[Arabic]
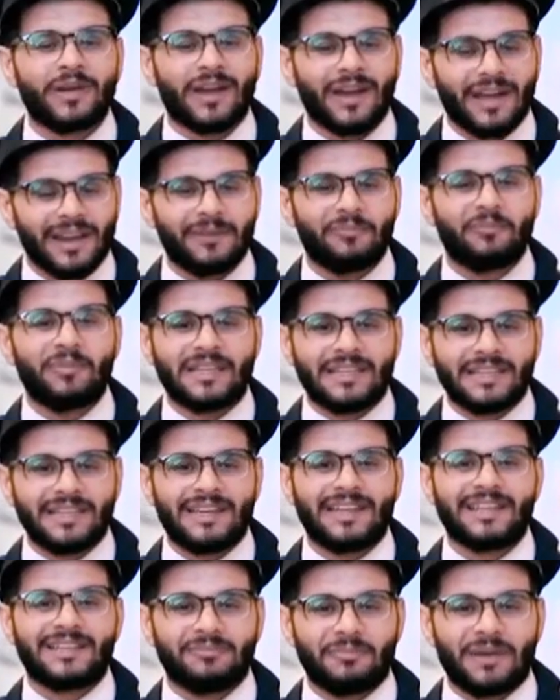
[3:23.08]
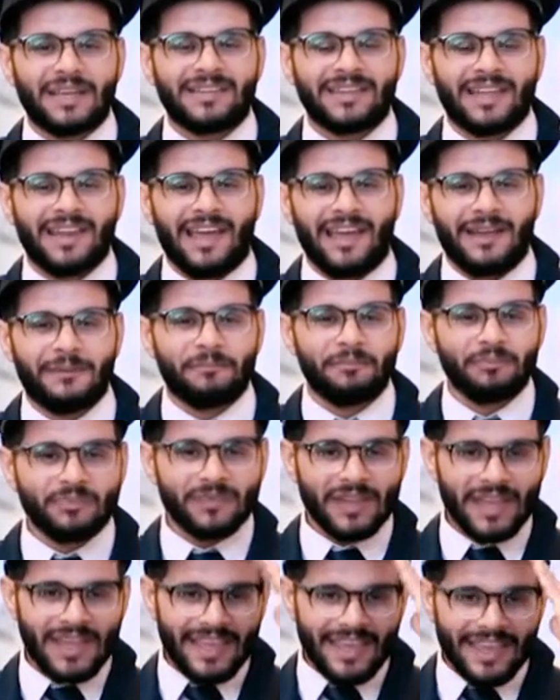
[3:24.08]
من قلب مدينة بيت لحم
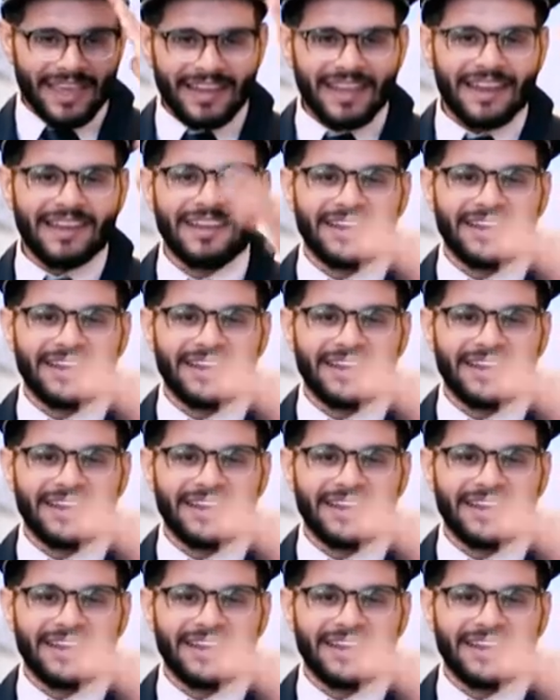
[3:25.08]
إلى